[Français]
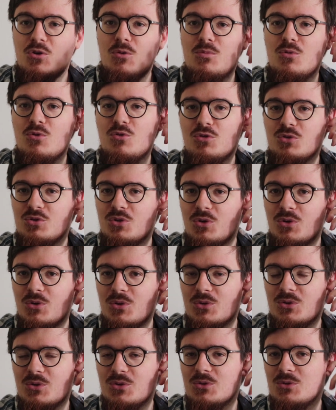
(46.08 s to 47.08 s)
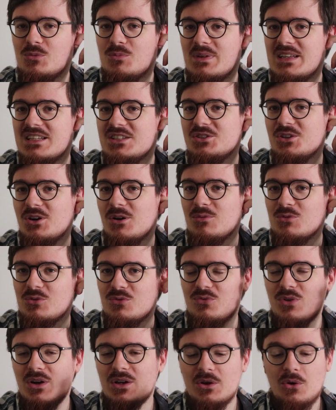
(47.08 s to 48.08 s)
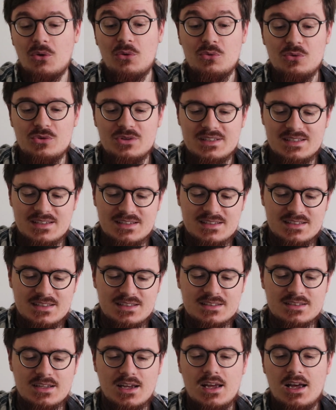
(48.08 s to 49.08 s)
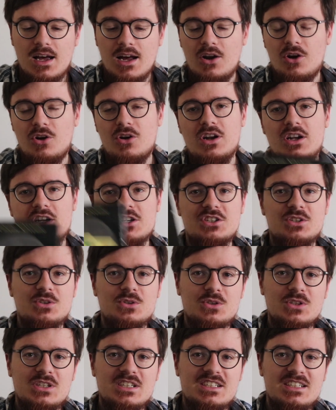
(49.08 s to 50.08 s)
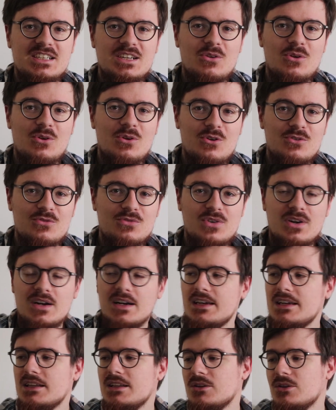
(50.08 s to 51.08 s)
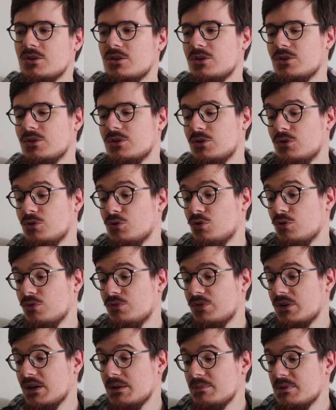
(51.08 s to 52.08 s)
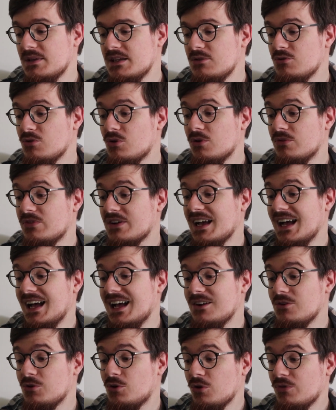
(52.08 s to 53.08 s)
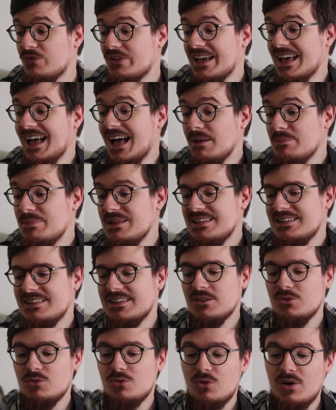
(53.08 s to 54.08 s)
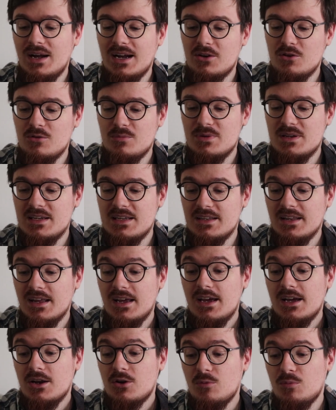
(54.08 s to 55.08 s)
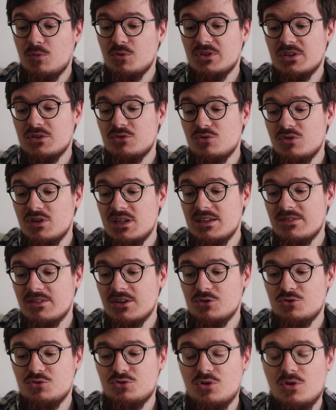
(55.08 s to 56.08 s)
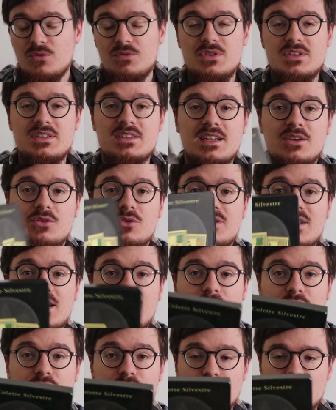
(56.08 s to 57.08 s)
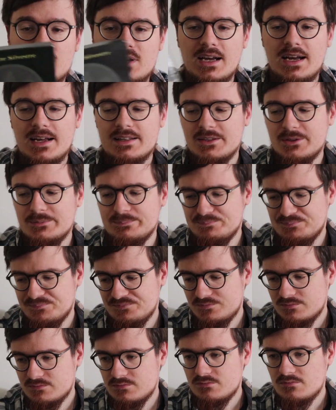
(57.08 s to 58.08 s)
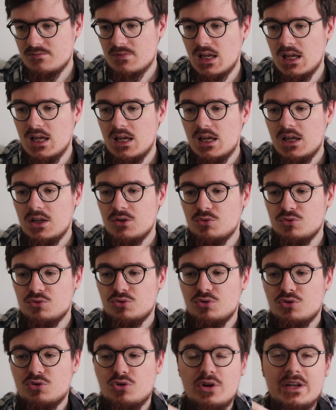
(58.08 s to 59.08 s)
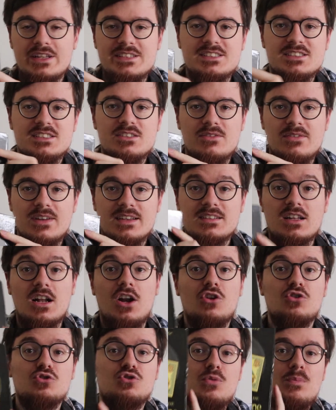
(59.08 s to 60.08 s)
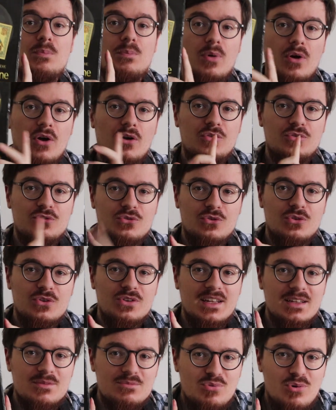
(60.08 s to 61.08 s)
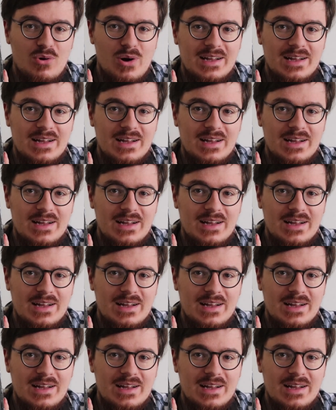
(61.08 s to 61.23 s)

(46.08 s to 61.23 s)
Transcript: que beaucoup de, médiums ou de voyants utilisent. Alors là, j'ai euh, le coffret, le coffret le coffret, le coffret ABC de l'oracle Béline, composé du livre et du jeu officiel de 52 cartes donc de Colette Sylvestre. Alors je pense que cette